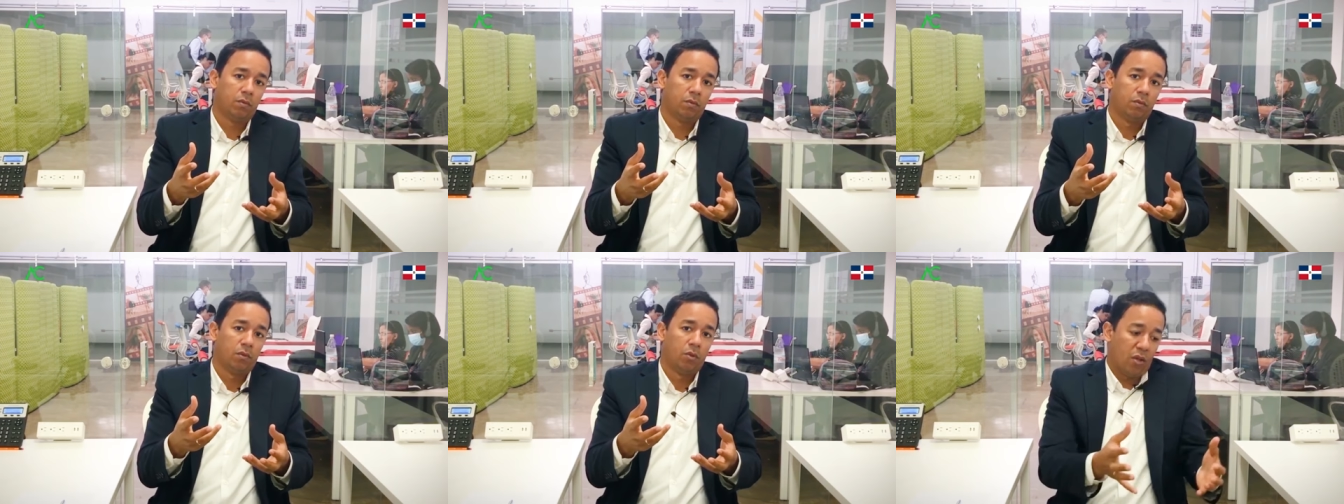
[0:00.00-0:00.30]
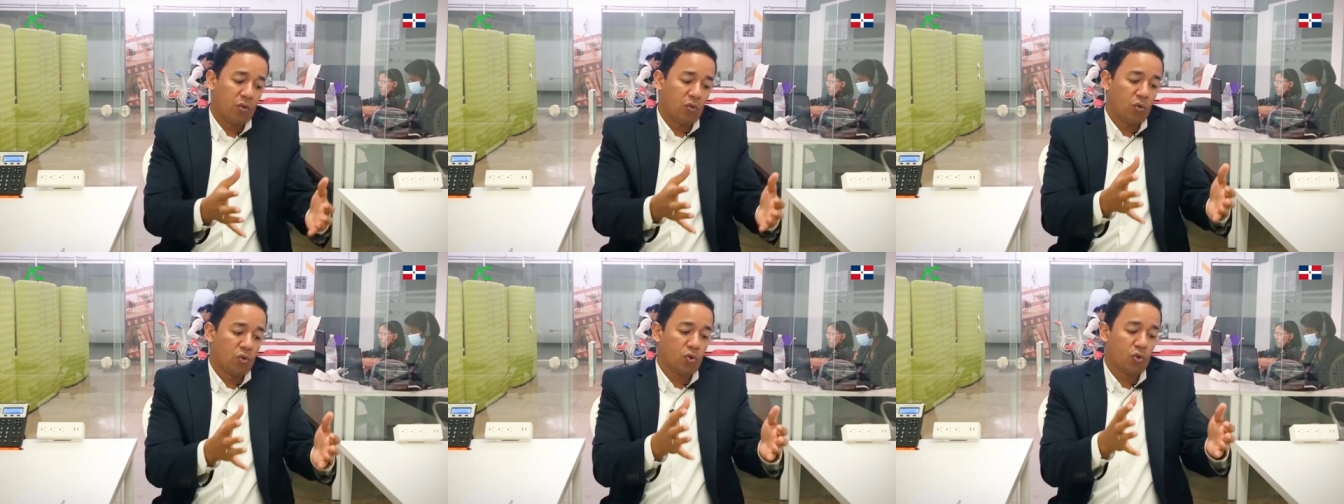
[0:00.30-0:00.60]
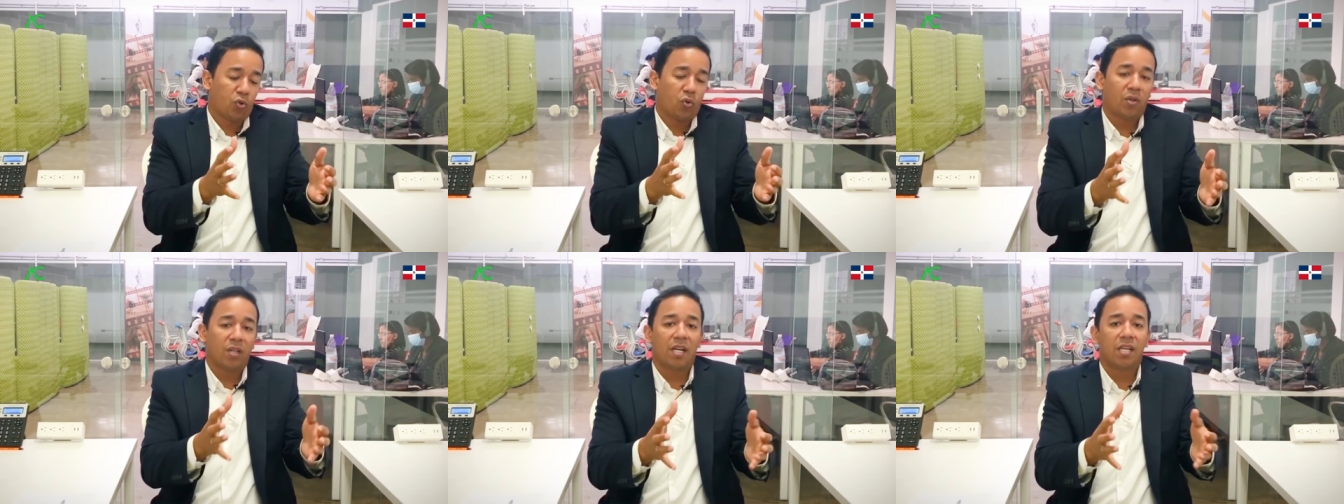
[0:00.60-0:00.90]
Cuando
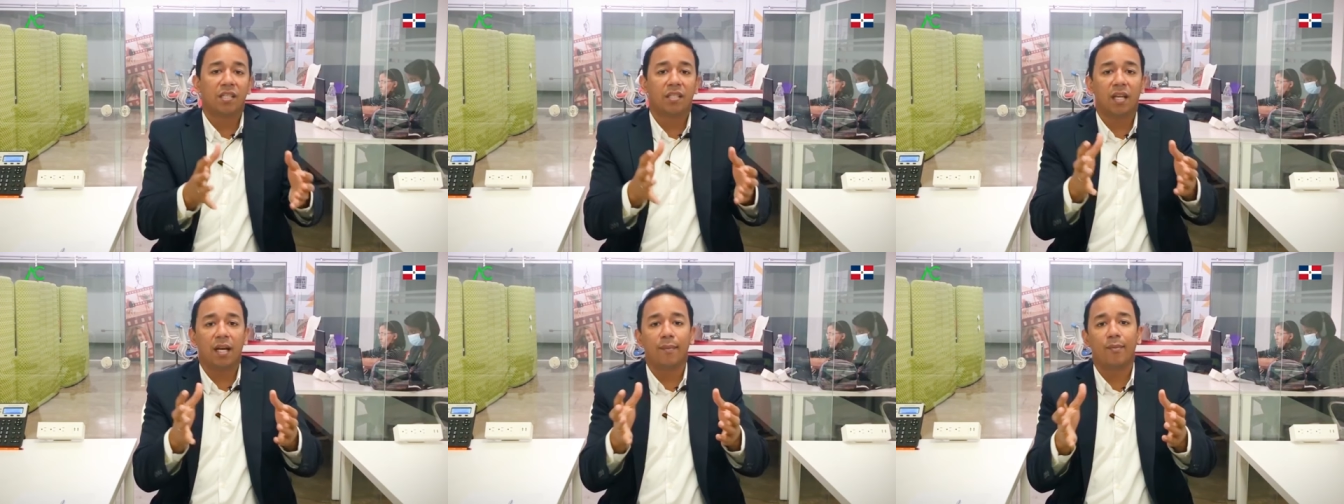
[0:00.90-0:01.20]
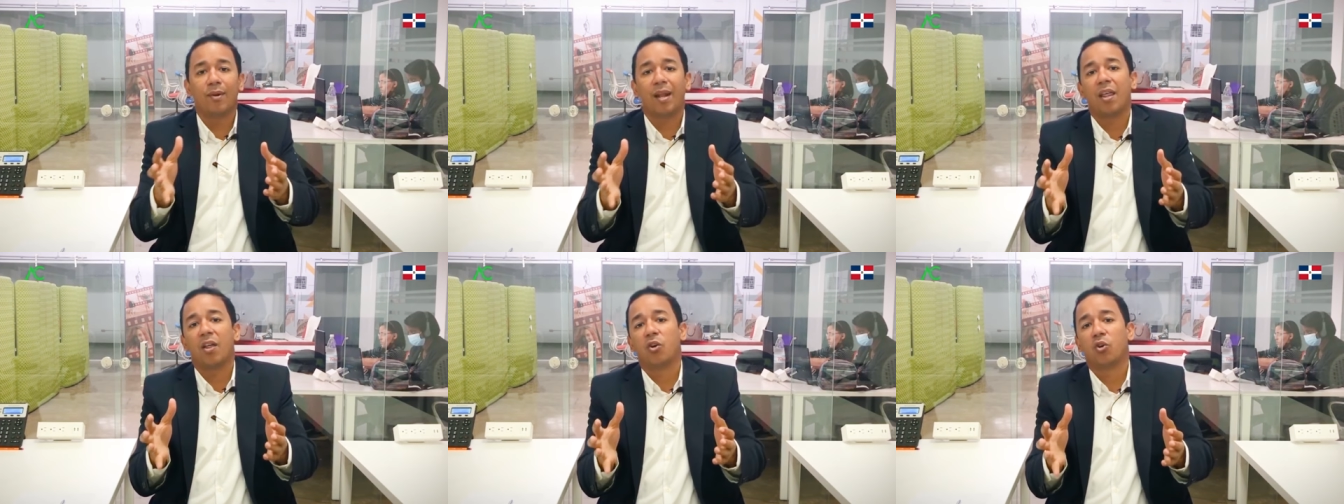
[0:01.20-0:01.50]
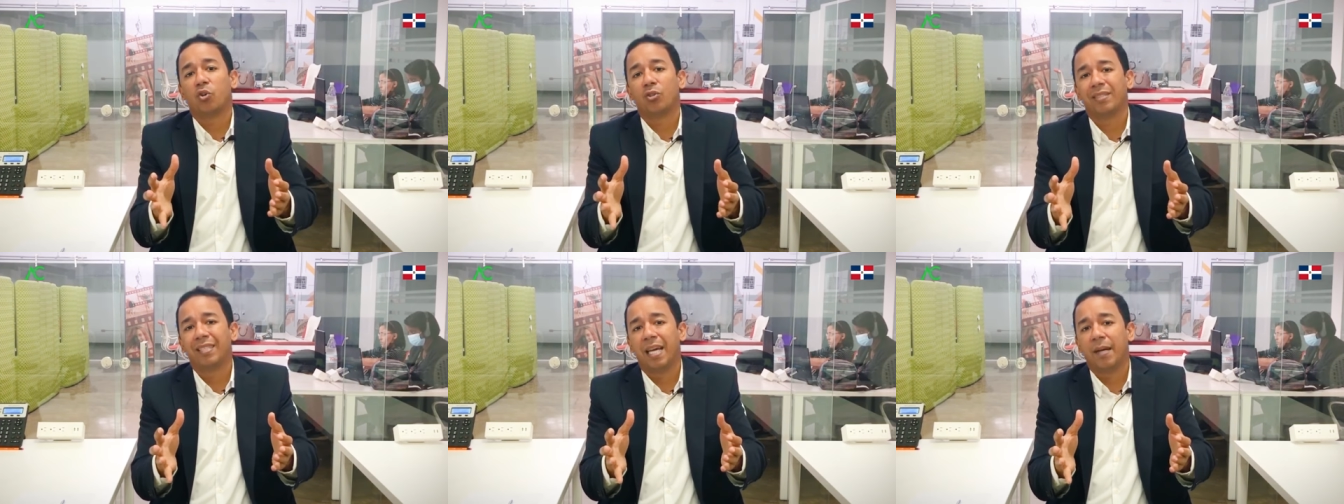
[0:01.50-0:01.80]
nosotros analizamos la
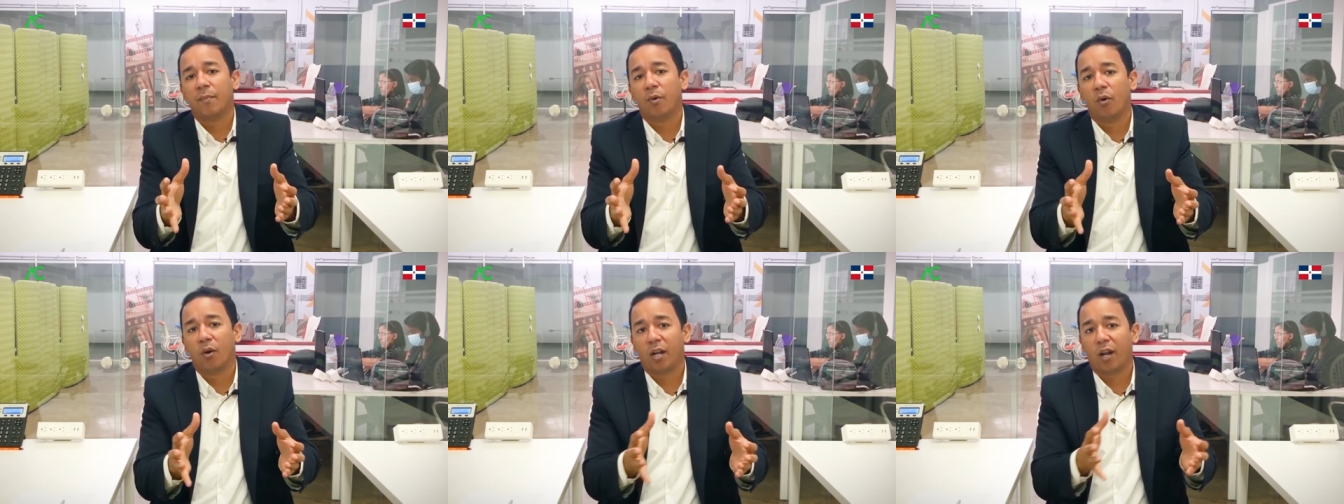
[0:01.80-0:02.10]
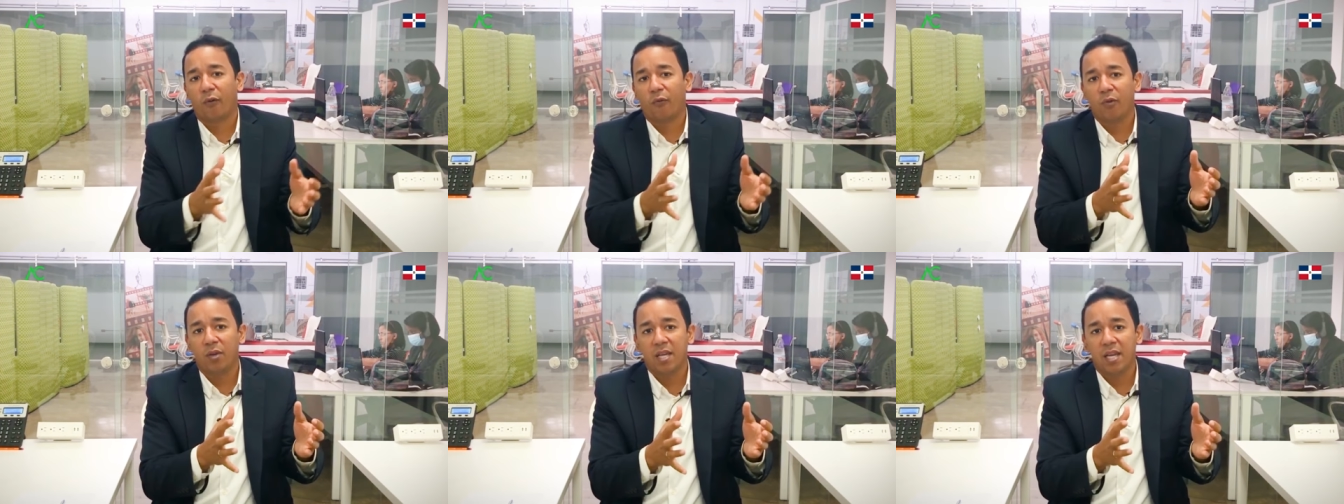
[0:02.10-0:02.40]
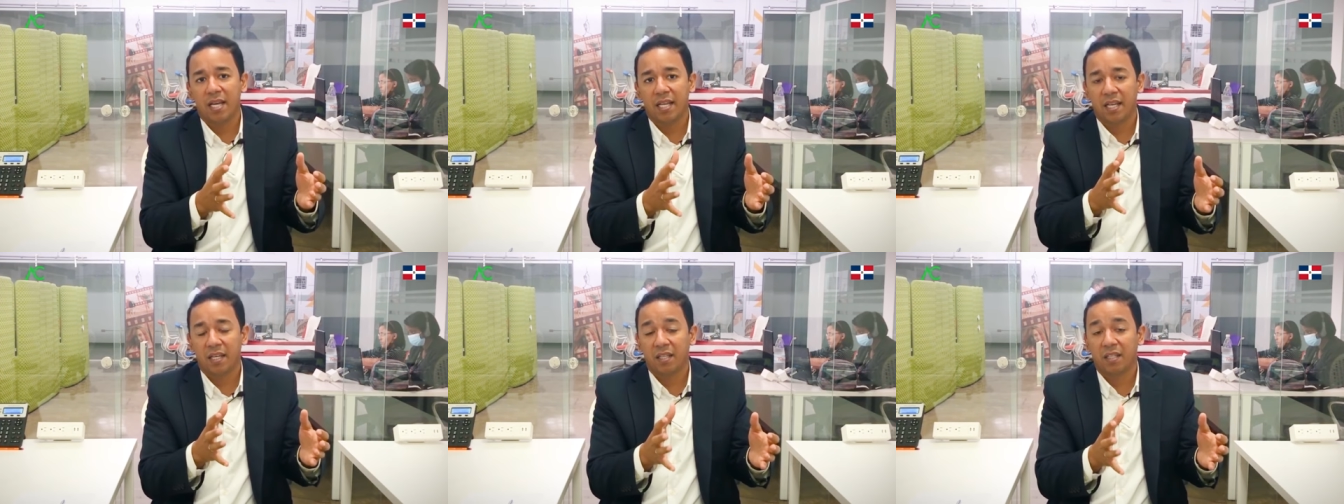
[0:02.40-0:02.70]

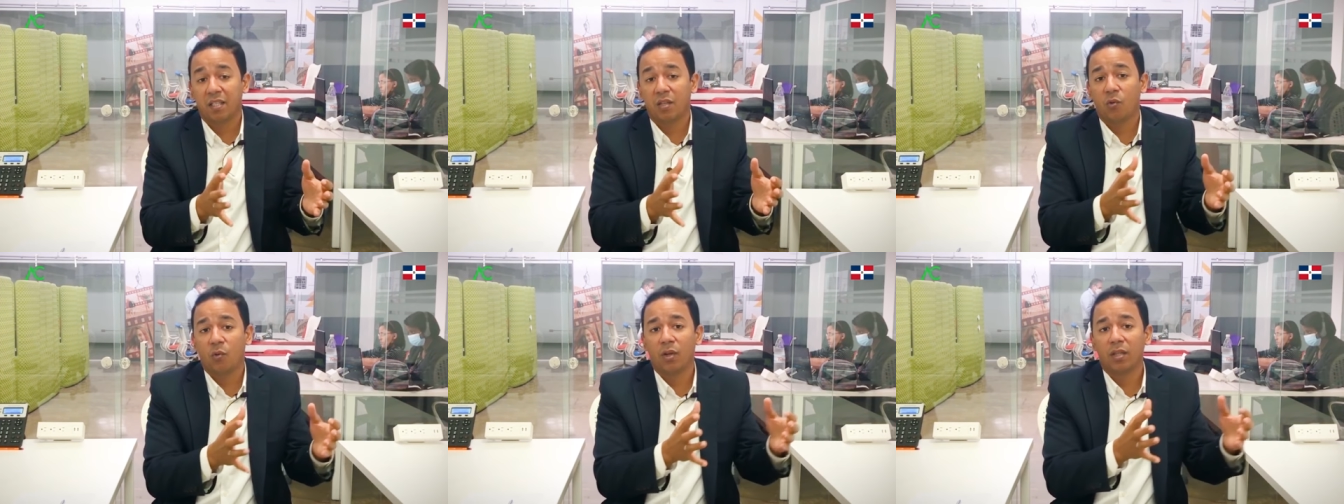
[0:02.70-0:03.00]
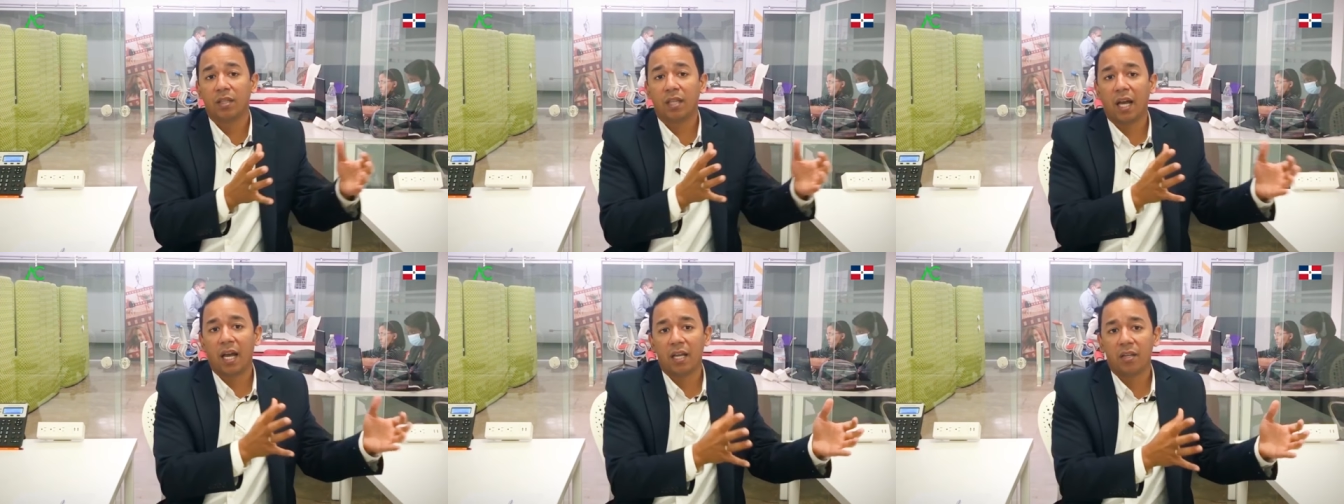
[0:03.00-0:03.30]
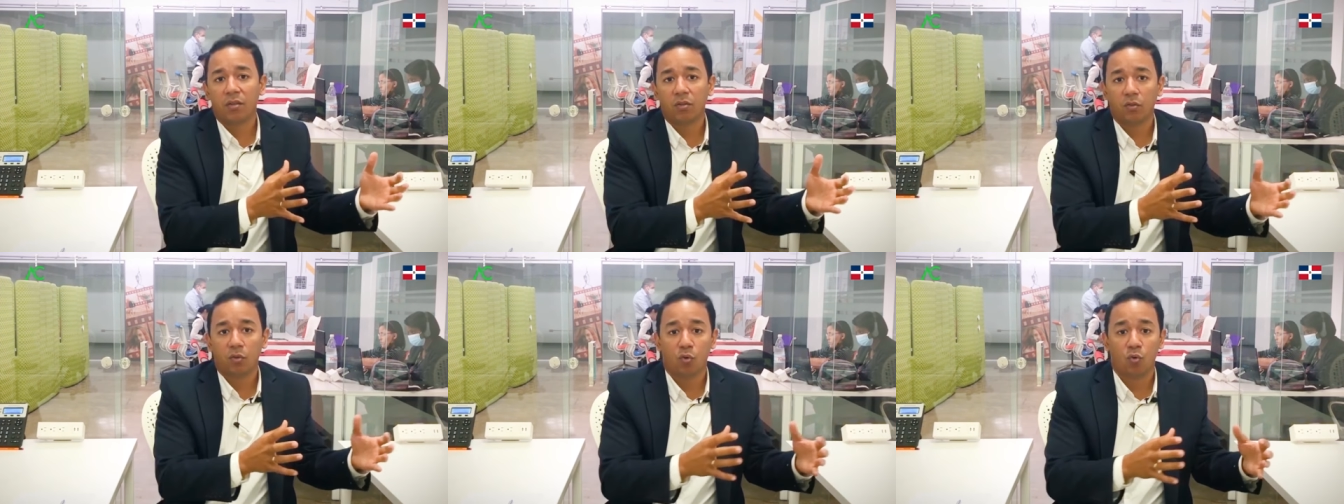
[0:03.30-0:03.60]
demografía de hace 50
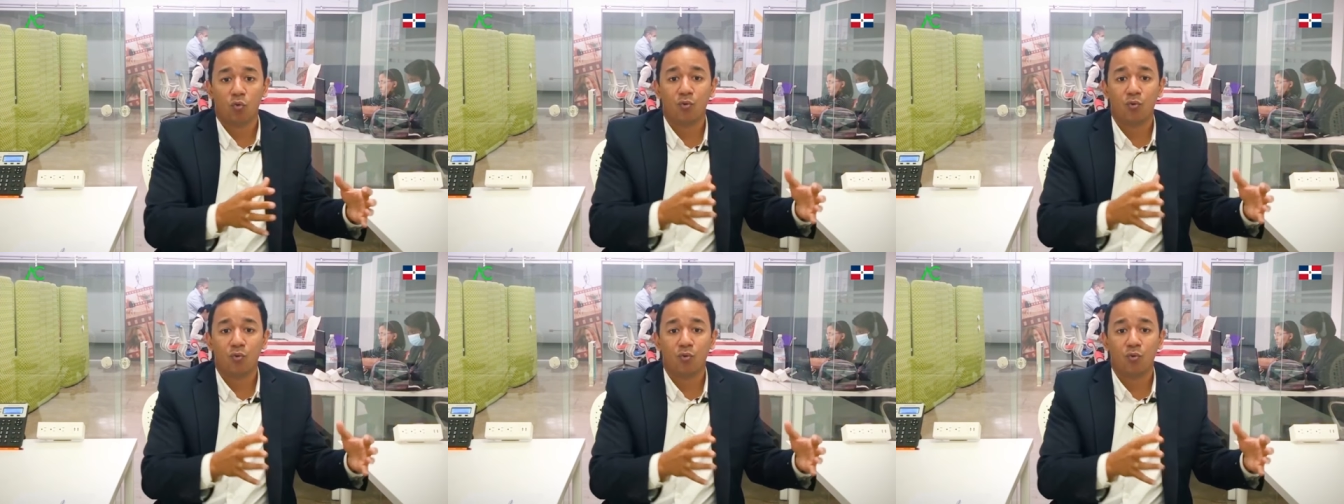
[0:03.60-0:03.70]
años,